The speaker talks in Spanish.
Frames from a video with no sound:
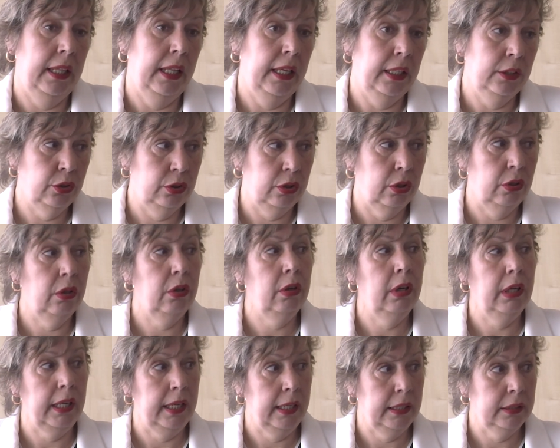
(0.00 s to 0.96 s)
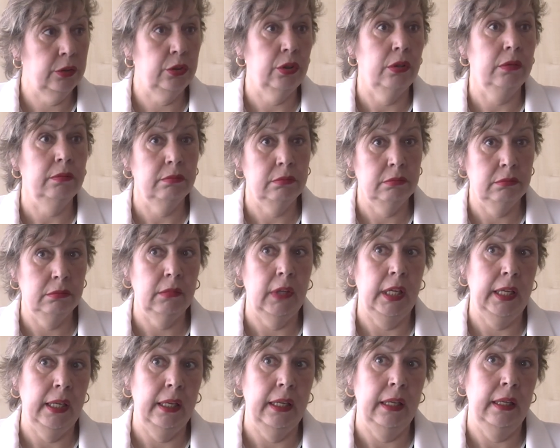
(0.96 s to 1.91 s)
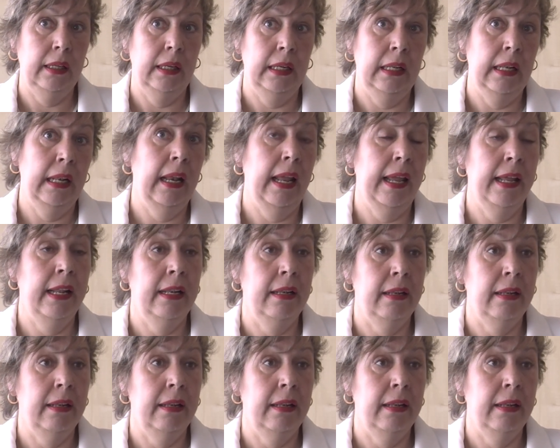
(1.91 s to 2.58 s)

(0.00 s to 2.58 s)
de hecho, eh, son eh,